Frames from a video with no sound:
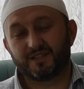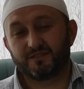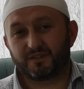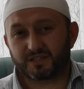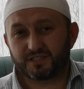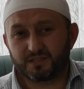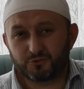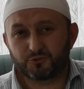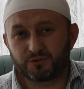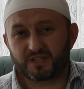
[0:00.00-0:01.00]
Vaktini
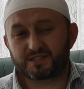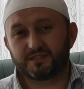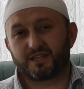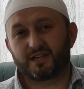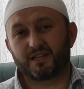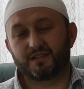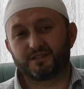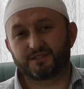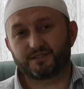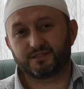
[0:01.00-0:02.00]
bugün nasıl
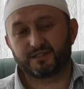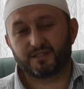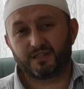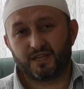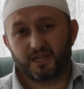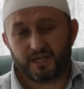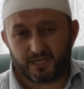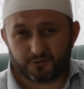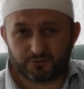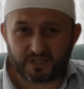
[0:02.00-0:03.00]
değerlendirdin?
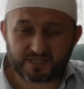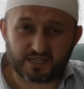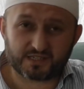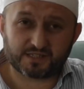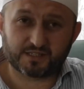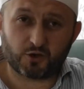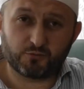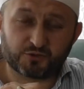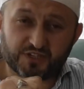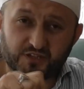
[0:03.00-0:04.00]
Her gün esasında
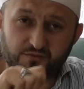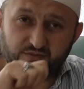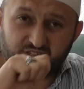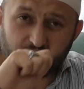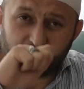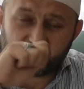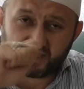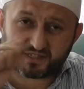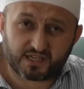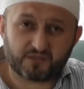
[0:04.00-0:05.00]
ömür takvimimizden
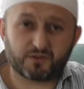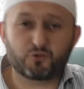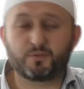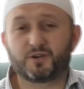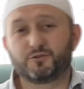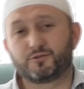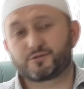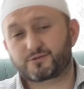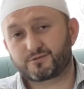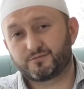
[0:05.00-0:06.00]
biraz sayfa
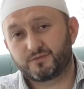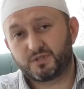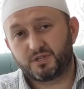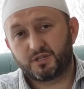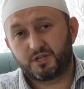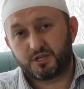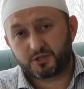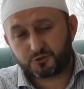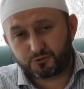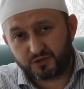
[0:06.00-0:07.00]
koparıyoruz.
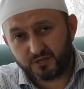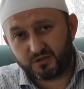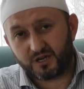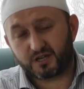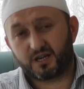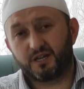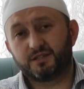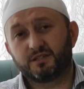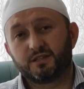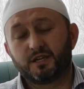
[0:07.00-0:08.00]
Su gibi
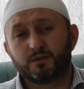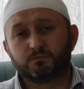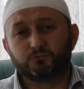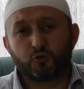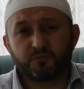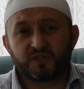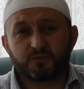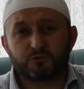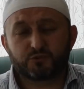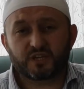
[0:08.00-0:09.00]
akan, mum
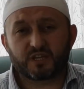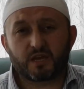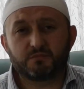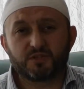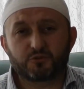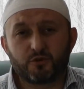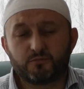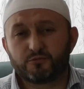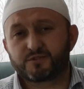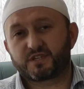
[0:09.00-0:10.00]
gibi tükenen bir
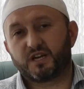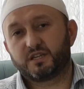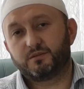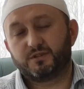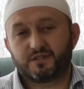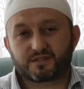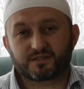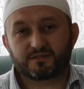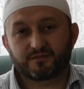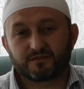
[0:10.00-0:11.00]
ömrün sahibiyiz.